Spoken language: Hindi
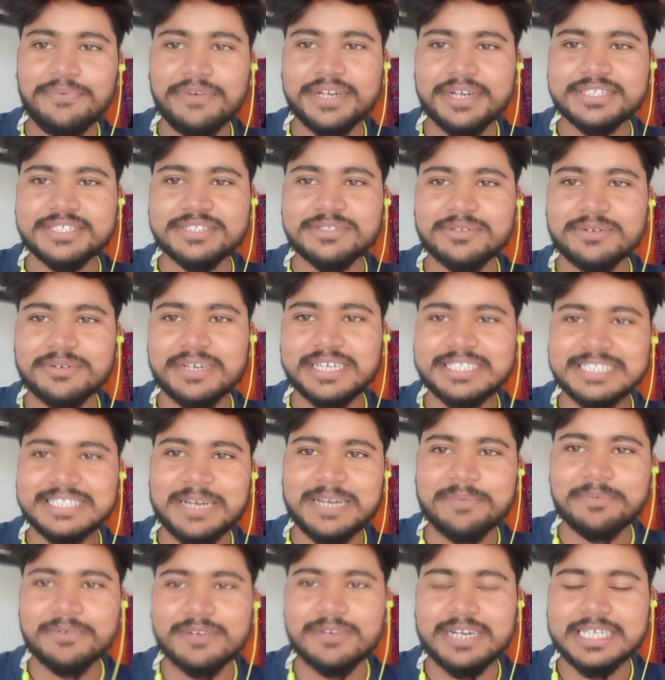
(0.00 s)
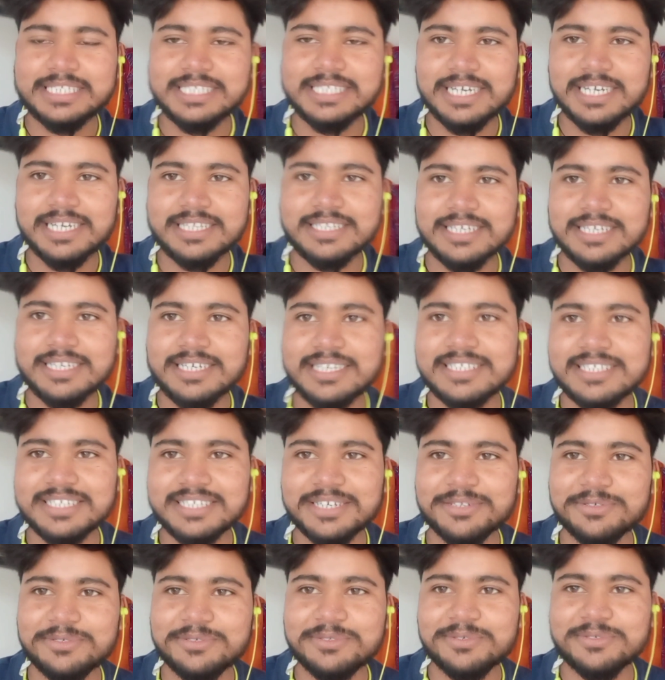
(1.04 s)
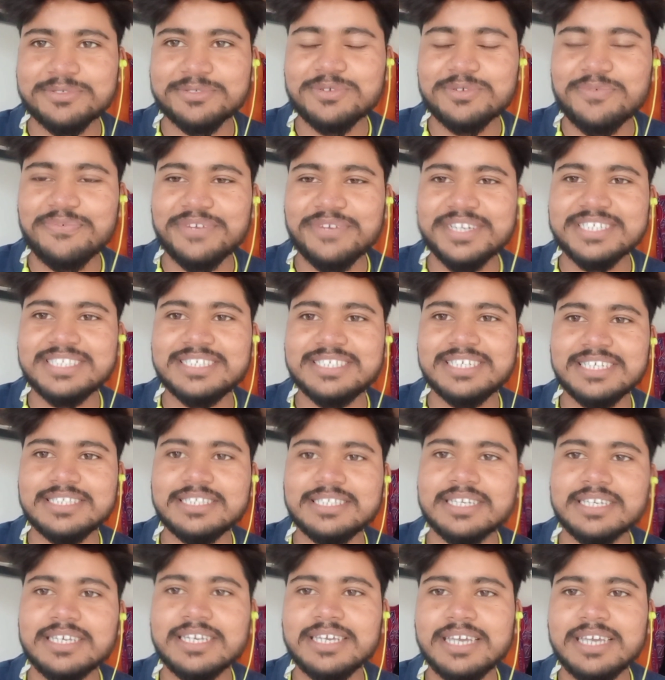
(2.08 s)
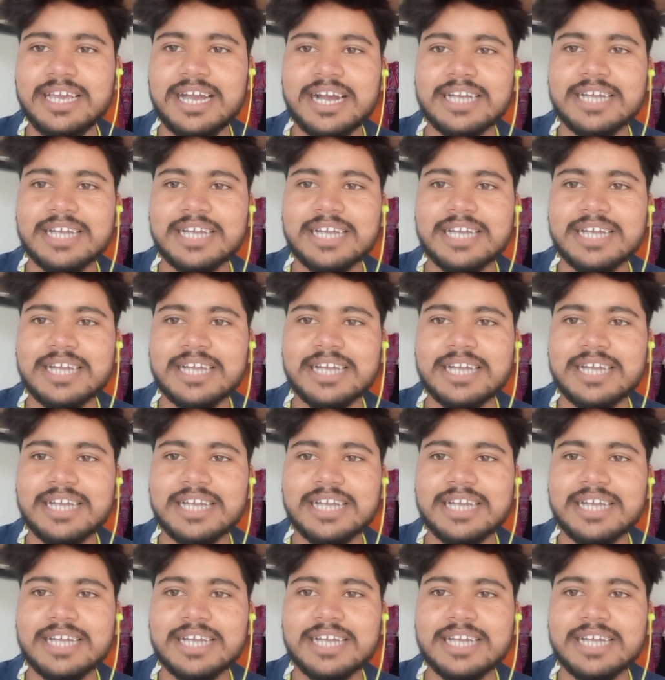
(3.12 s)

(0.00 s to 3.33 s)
फ्रेंड्स तो कैसे आप लोग आशा करते हैं कि अच्छे दोस्तों सो फ्रेंड्स जैसे कि